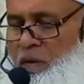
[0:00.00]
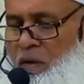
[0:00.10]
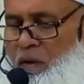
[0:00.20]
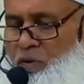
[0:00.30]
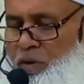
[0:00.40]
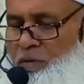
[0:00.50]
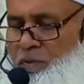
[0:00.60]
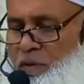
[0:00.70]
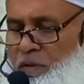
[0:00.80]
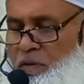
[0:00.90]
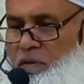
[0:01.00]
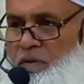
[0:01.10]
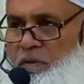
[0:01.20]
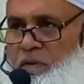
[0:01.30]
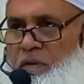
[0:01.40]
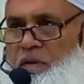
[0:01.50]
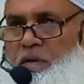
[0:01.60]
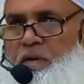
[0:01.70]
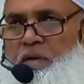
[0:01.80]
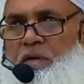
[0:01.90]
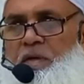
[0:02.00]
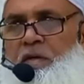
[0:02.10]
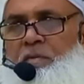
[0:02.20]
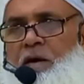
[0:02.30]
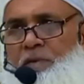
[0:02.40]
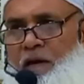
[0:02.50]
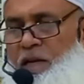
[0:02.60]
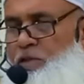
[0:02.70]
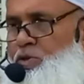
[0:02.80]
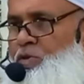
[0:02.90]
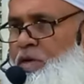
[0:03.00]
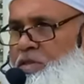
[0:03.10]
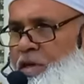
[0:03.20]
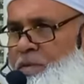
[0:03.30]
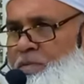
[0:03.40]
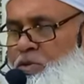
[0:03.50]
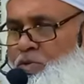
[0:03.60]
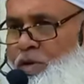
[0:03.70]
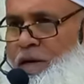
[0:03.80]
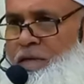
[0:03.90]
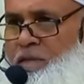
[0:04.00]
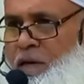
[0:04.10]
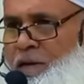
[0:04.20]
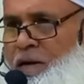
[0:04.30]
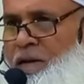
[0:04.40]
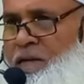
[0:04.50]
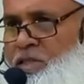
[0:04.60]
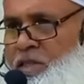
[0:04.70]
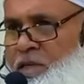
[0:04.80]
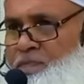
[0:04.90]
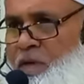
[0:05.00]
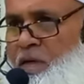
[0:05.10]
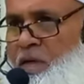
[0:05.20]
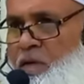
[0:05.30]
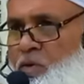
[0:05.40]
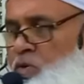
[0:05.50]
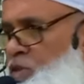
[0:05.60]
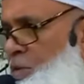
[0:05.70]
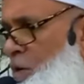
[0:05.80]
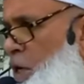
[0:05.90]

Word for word: अल्लाह अकबर इमाम अहल सुन्नत रहमत ला से उसके